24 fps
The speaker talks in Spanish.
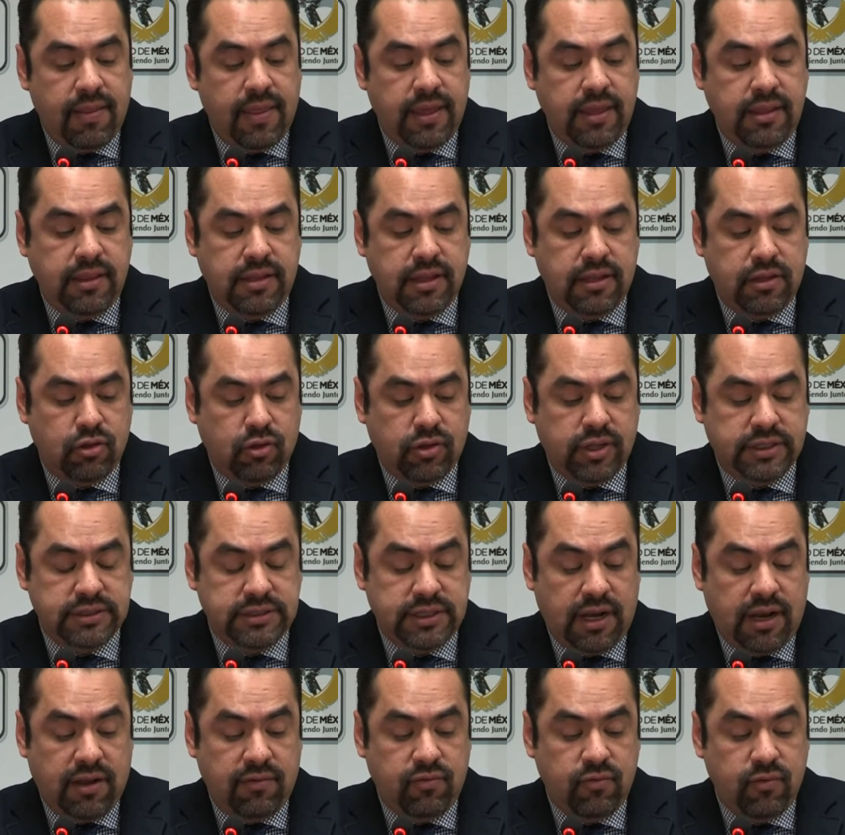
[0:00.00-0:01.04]
intentó
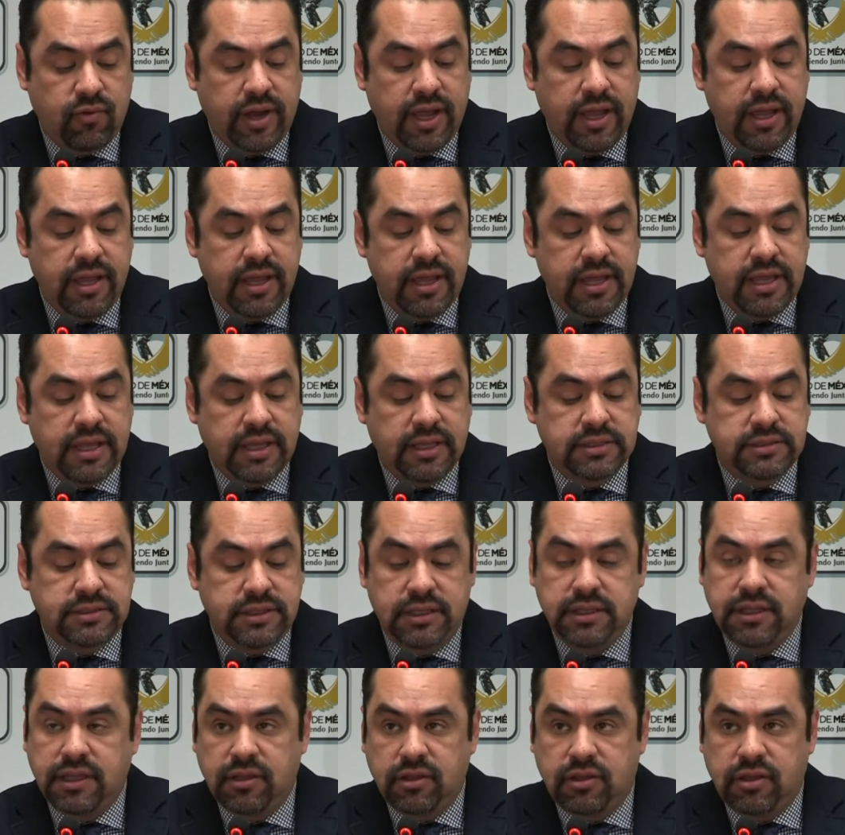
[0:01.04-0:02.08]
darse a la fuga,
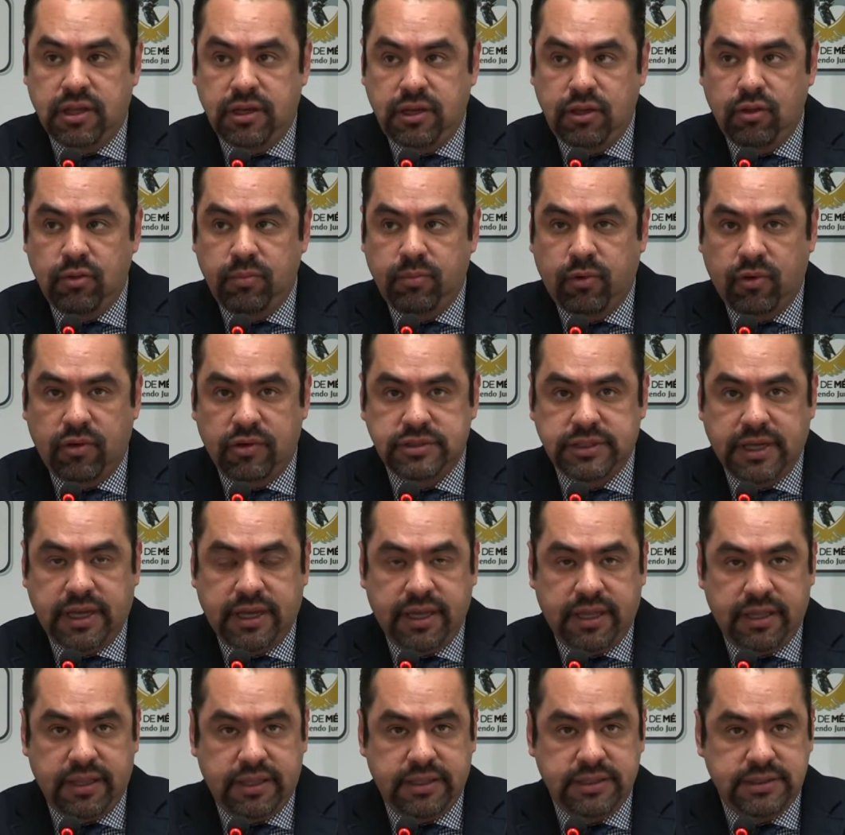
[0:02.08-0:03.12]
siendo detenido por los
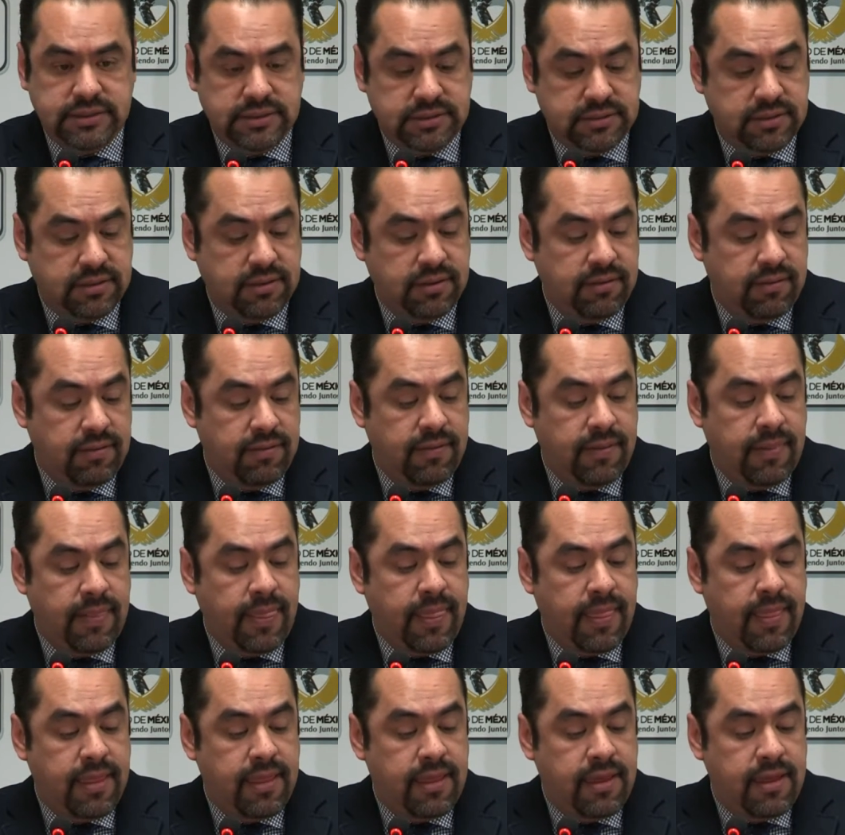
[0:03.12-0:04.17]
agentes.
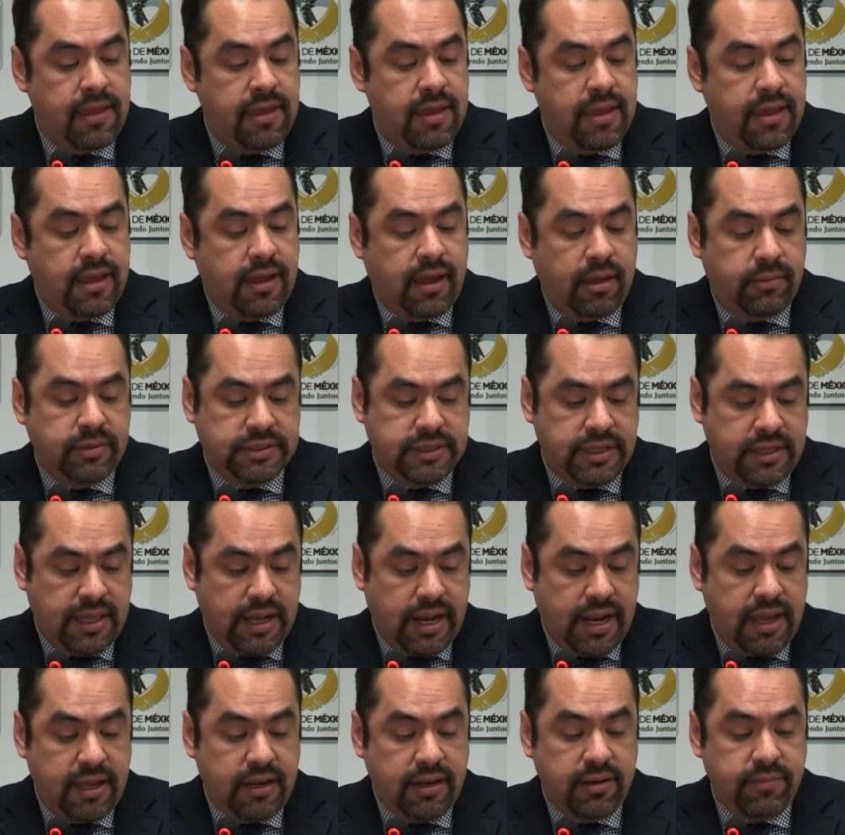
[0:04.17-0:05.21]
Cabe
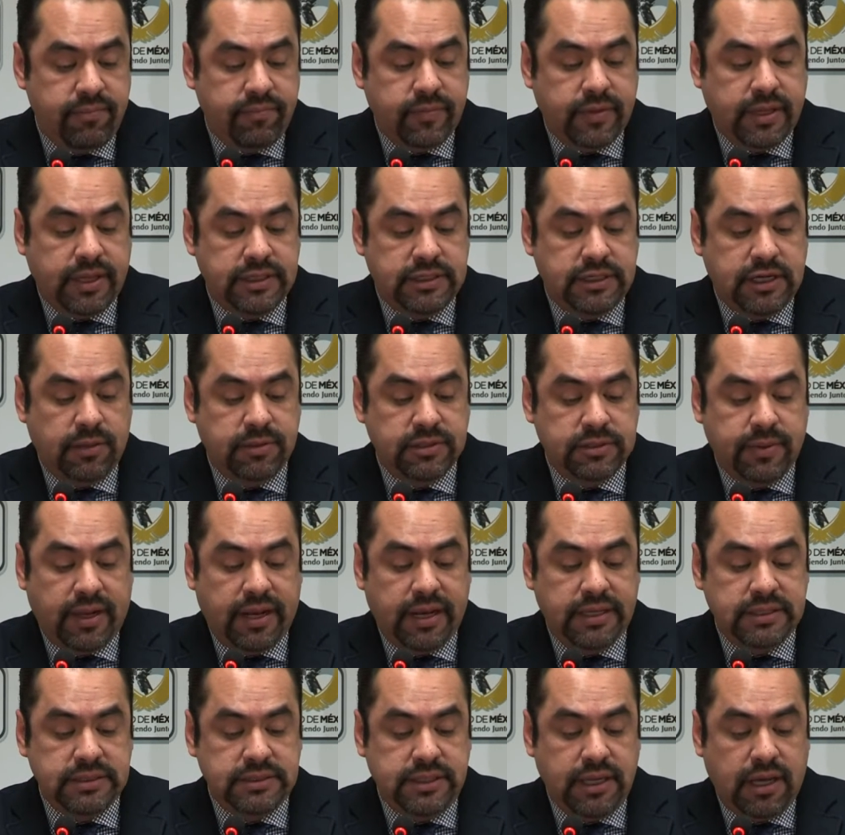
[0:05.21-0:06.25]
señalar que Chávez
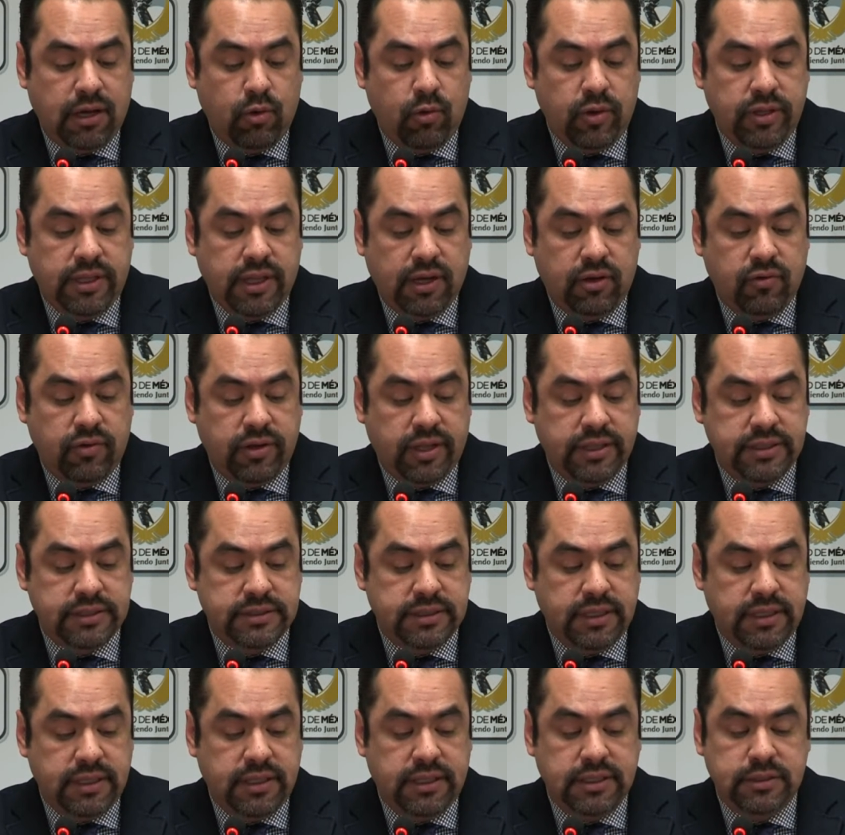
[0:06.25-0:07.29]
Valencia cuenta con
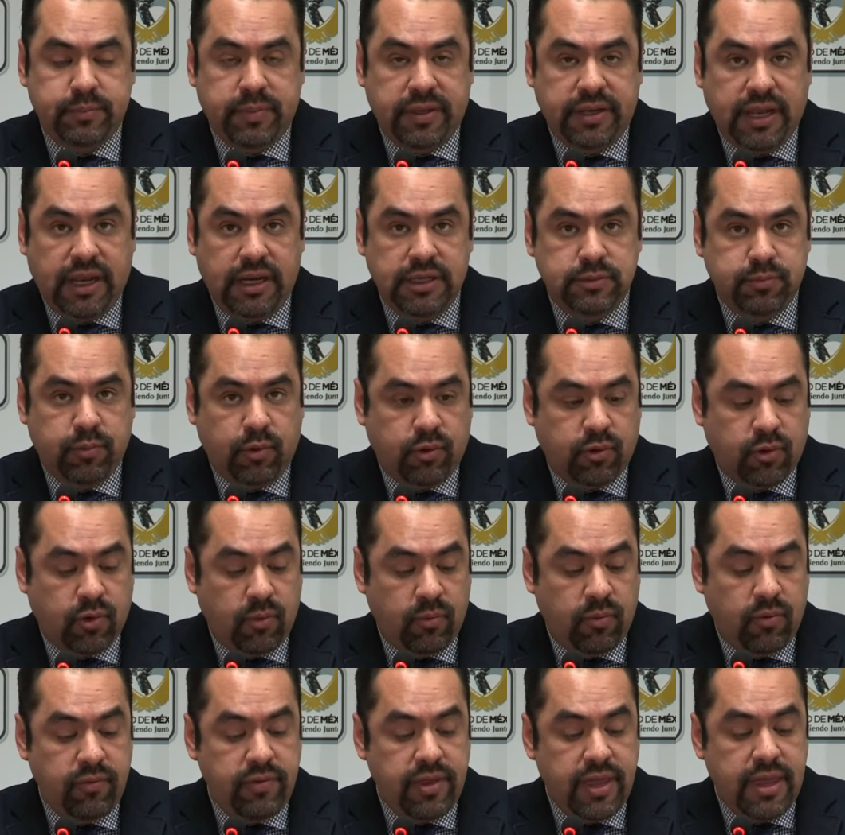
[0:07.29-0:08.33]
antecedentes penales por
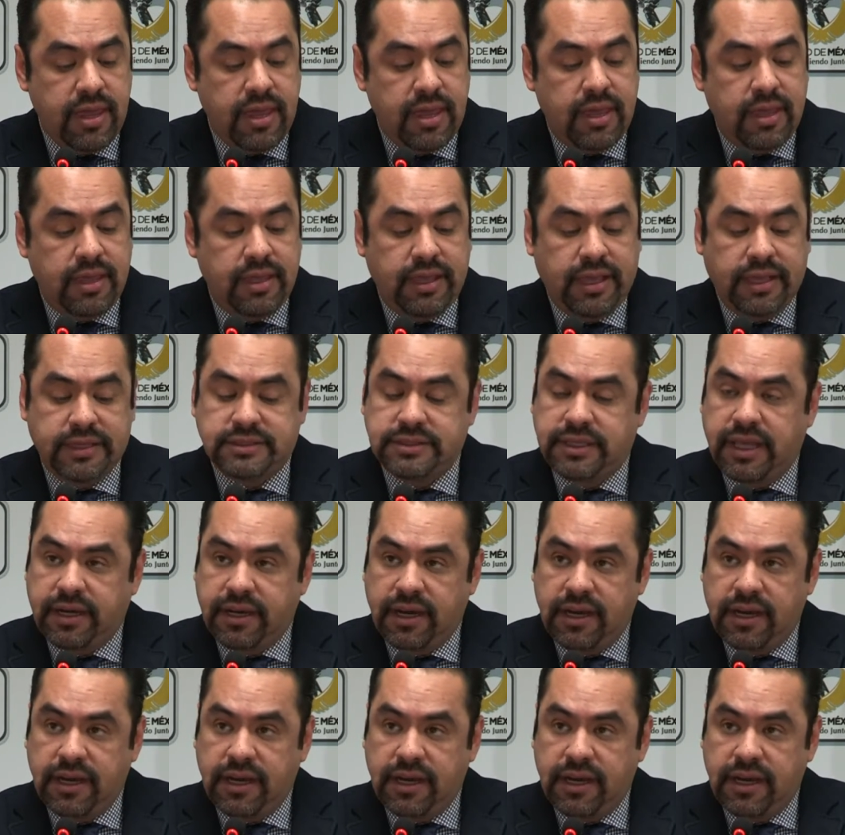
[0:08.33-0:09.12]
robo y está